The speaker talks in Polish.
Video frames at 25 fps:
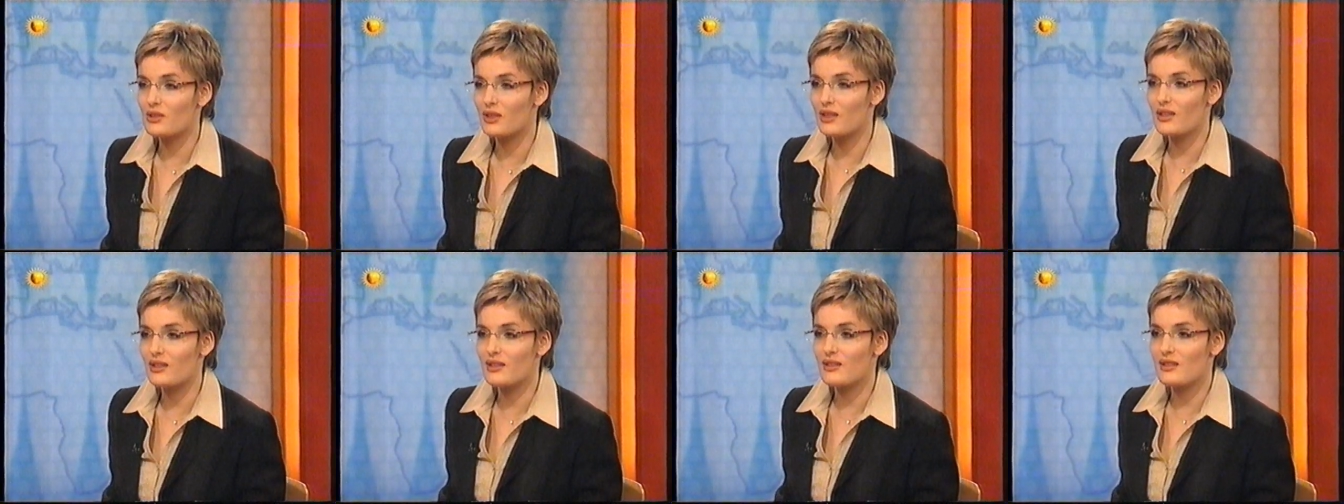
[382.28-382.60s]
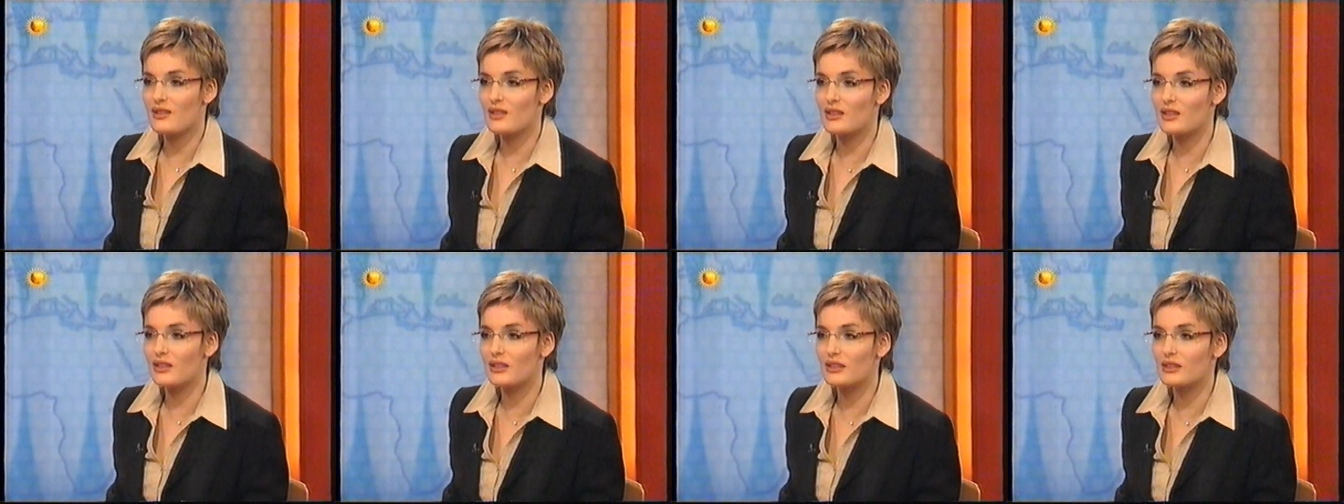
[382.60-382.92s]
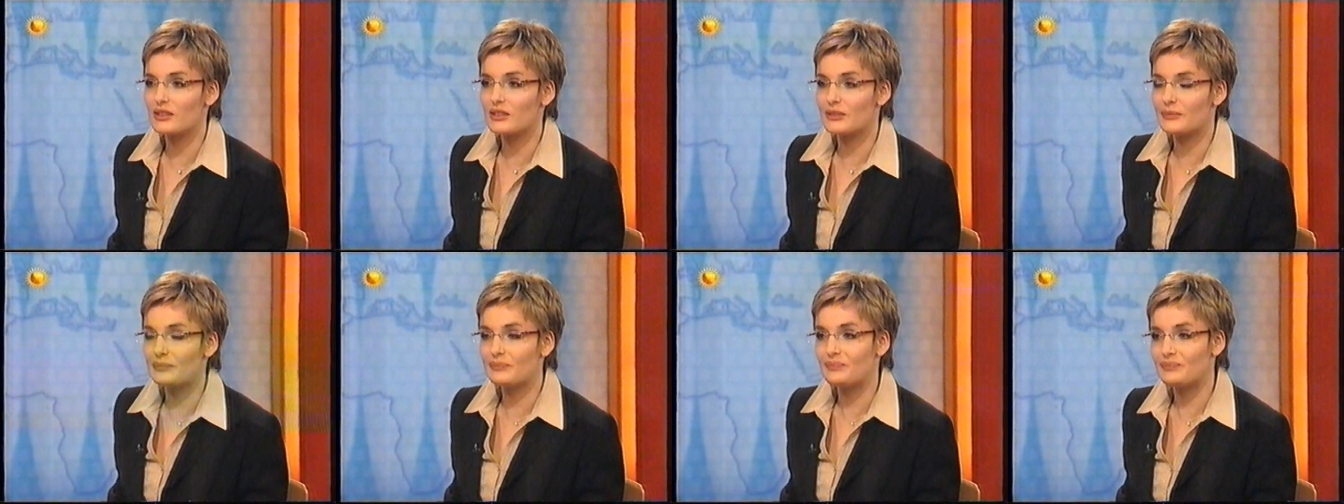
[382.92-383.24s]
nie jest,
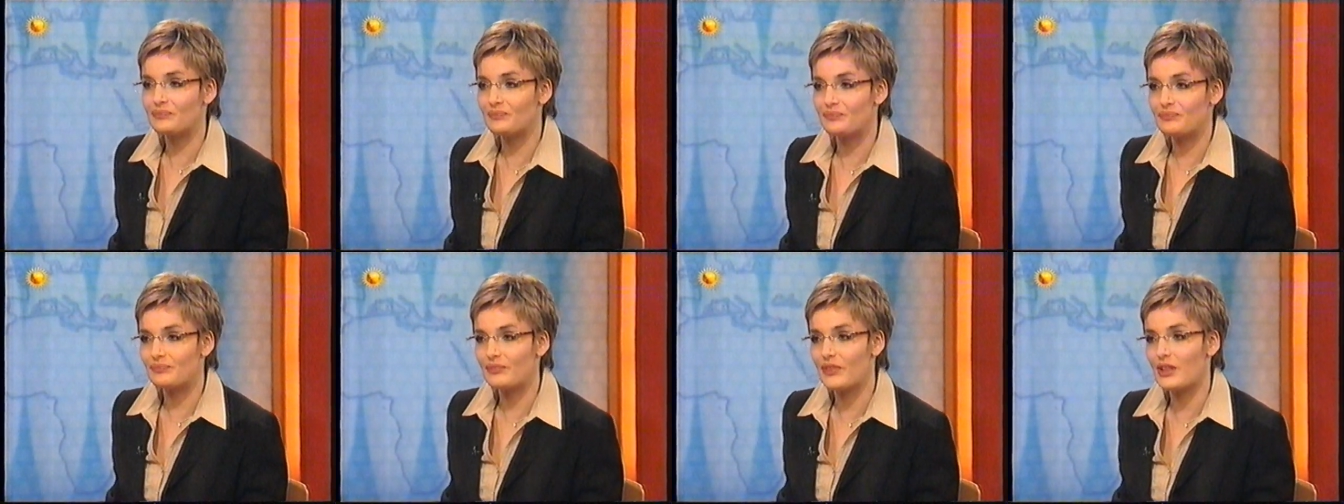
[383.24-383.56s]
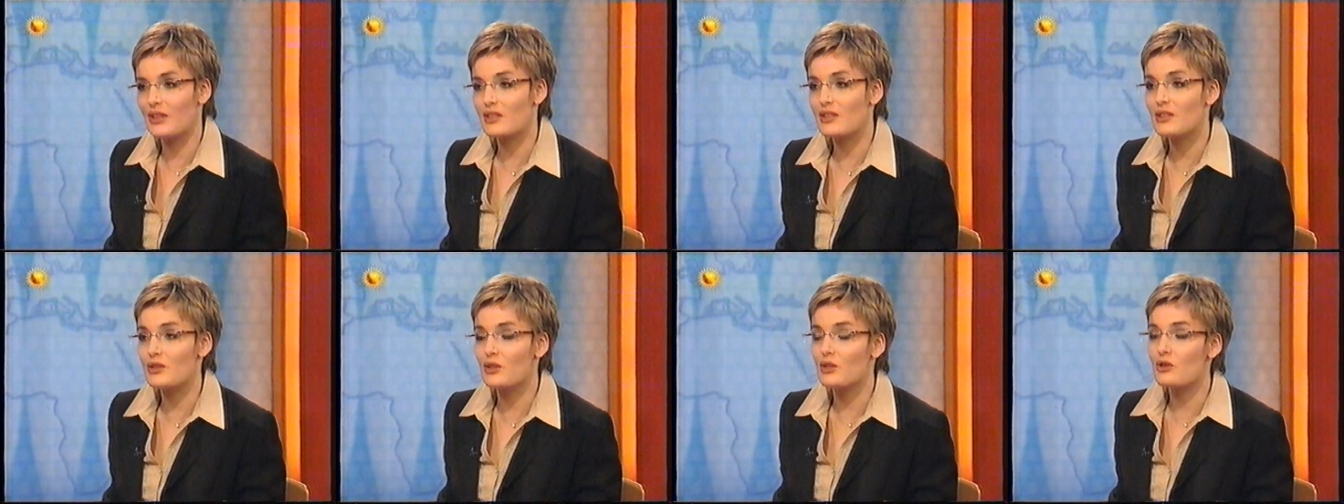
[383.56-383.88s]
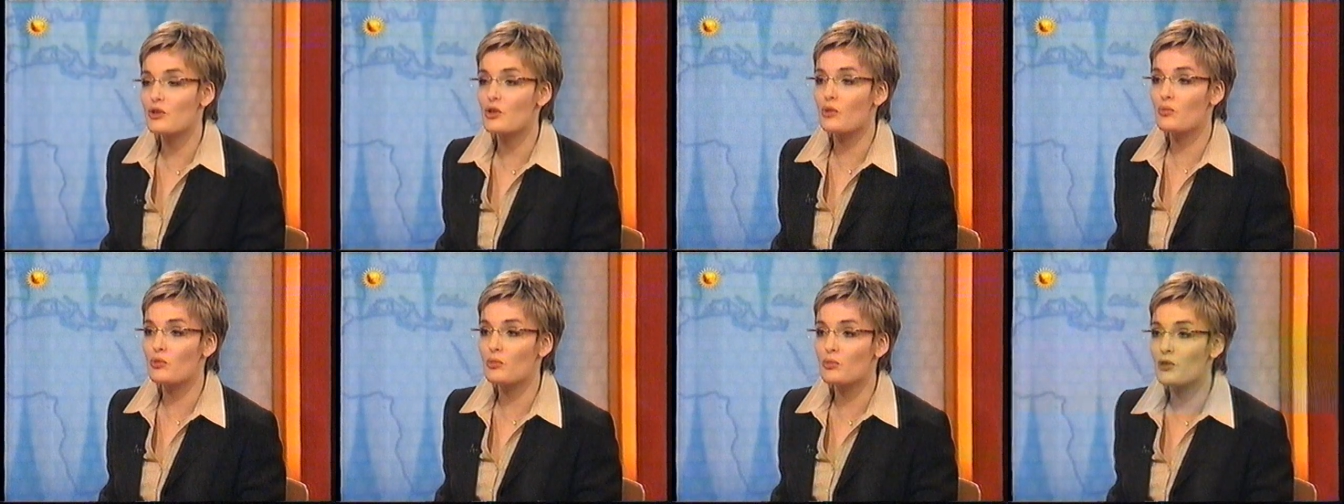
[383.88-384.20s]
e, nie jest to,
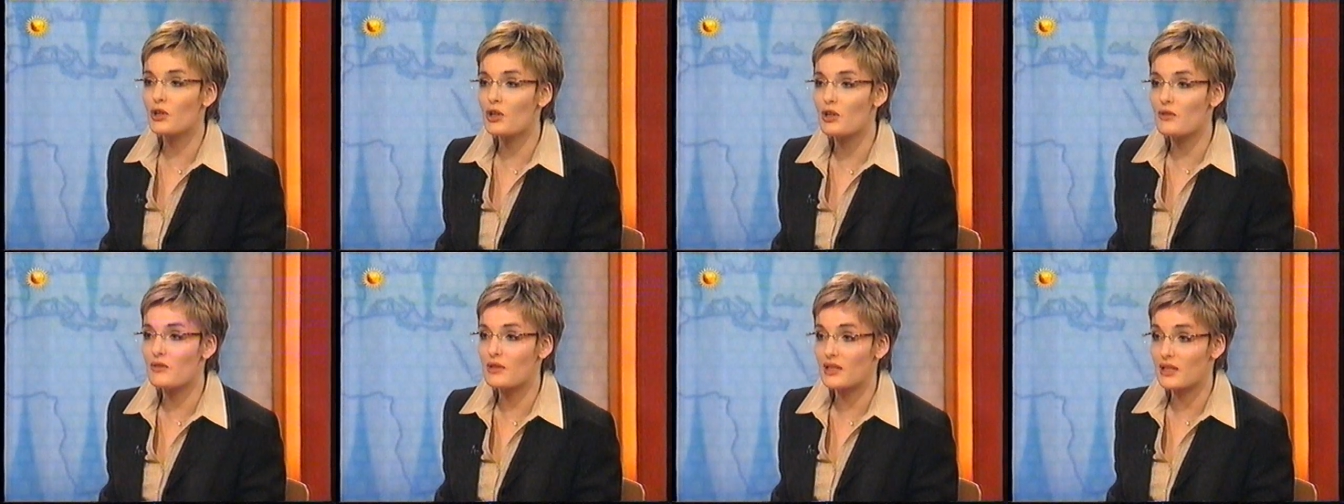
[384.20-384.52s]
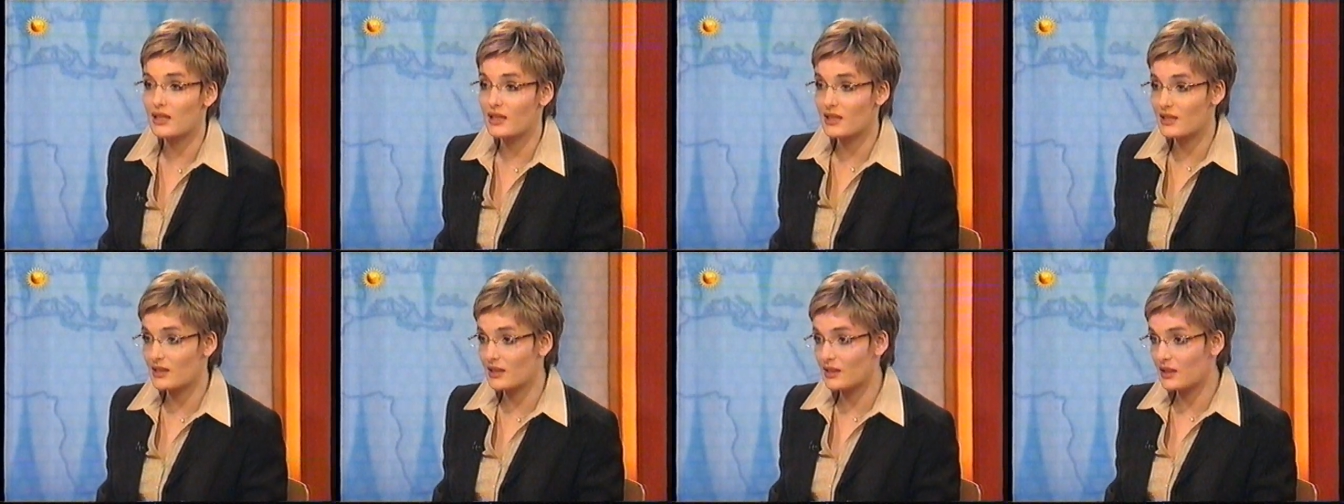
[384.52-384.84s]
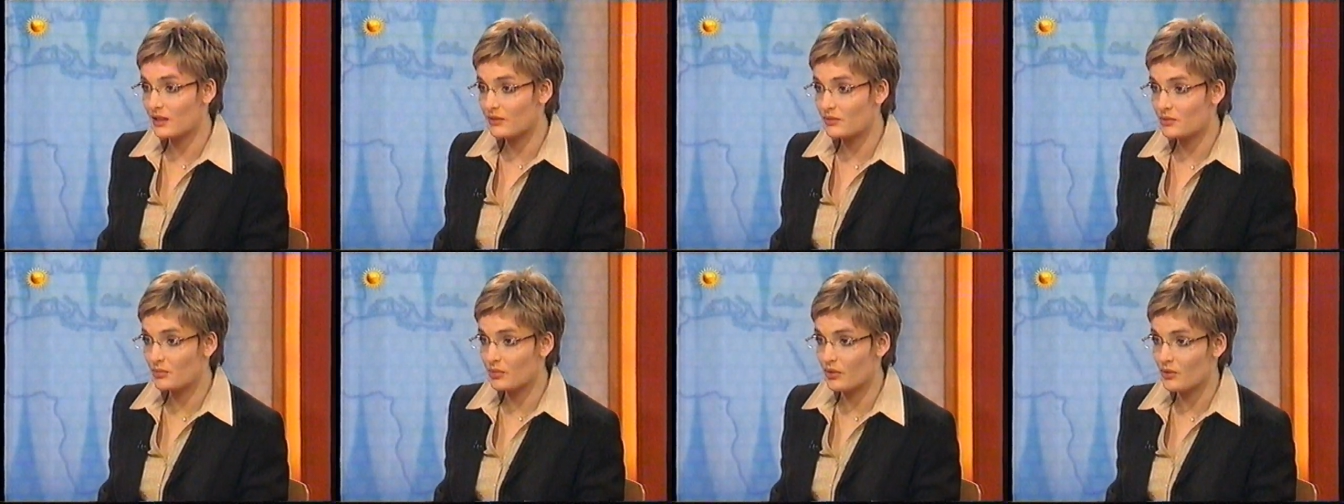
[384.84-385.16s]
co opublikowała
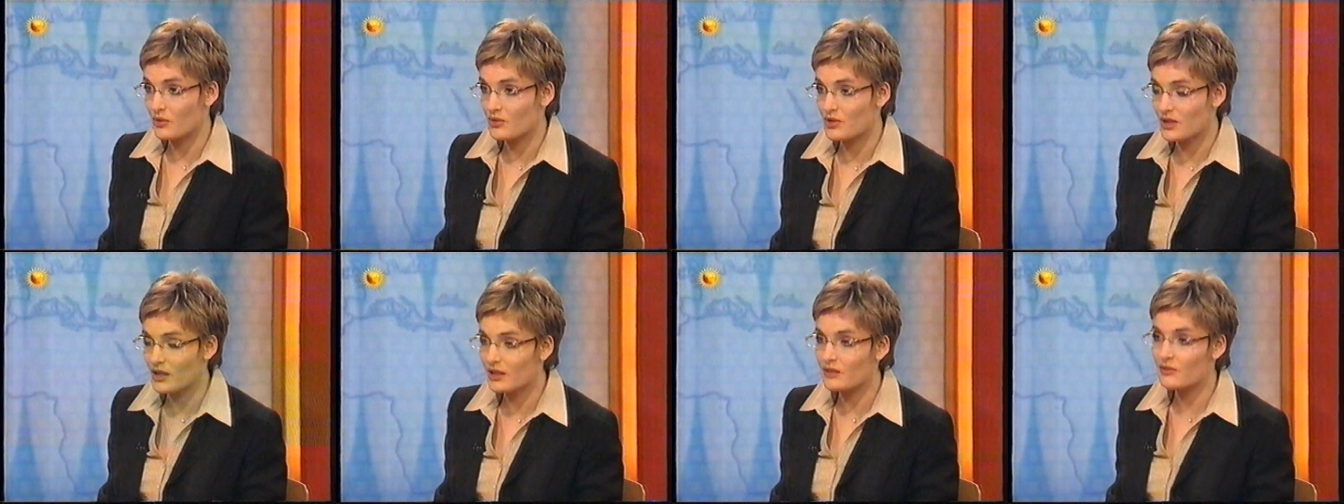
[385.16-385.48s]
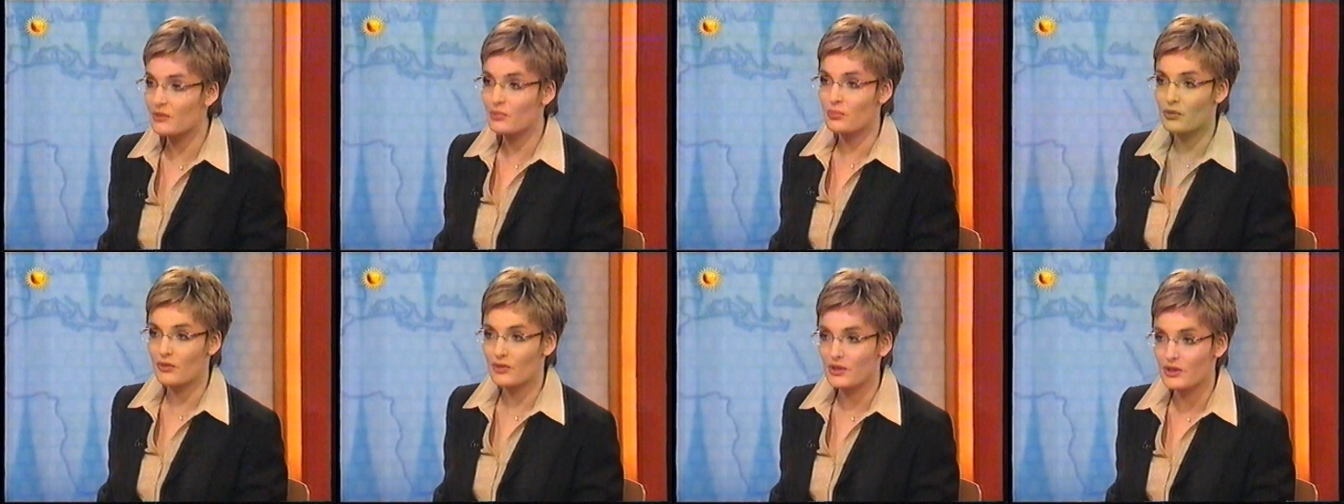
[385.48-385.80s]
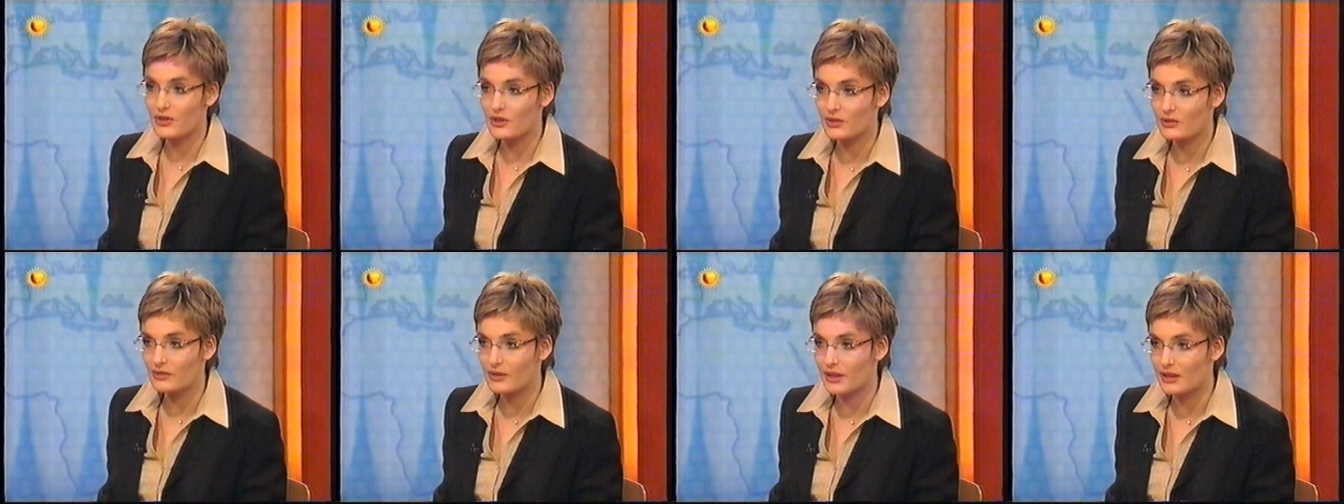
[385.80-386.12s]
Gazeta Wyborcza i
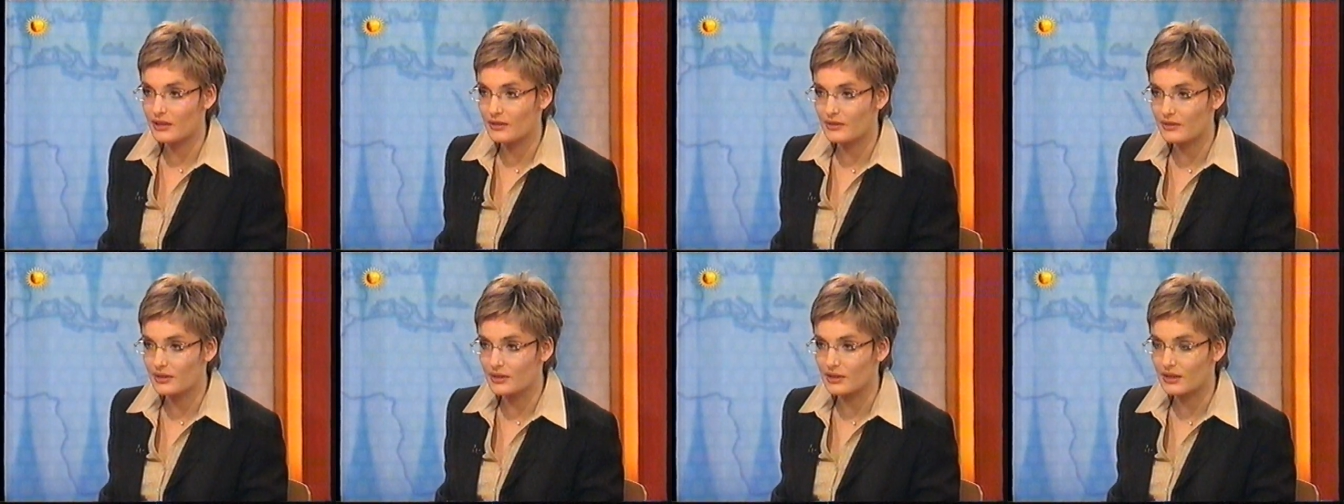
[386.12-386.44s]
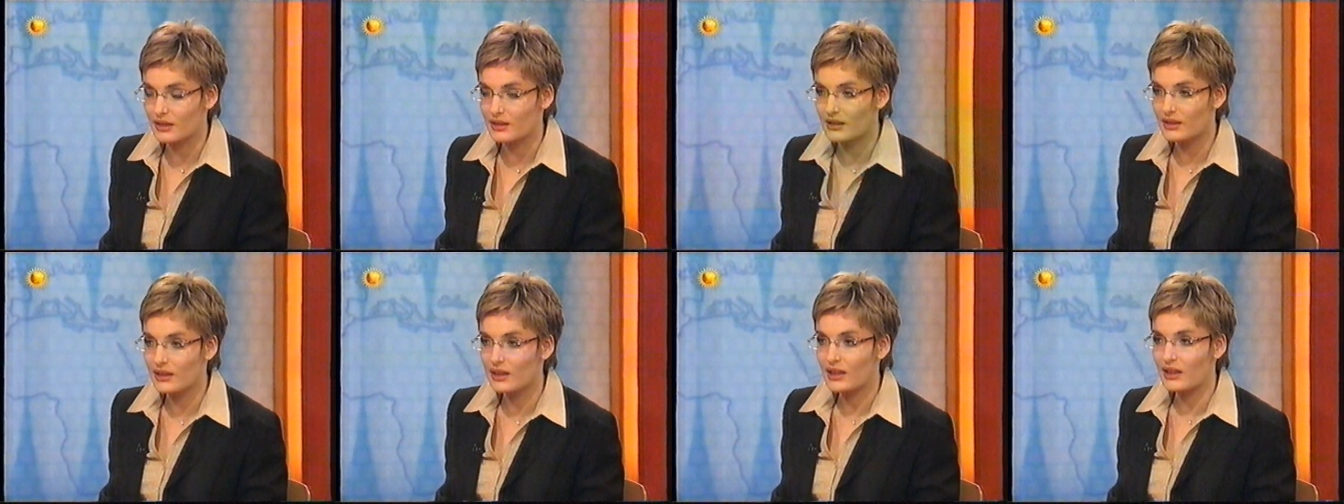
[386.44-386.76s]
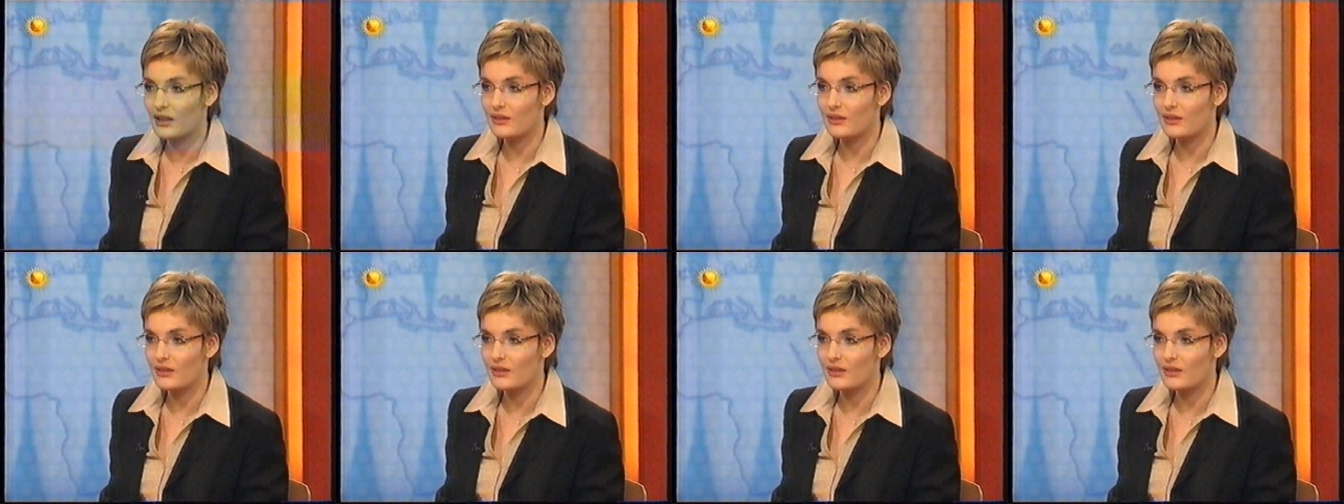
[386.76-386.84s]
wypowiedzi Lwa Rywina,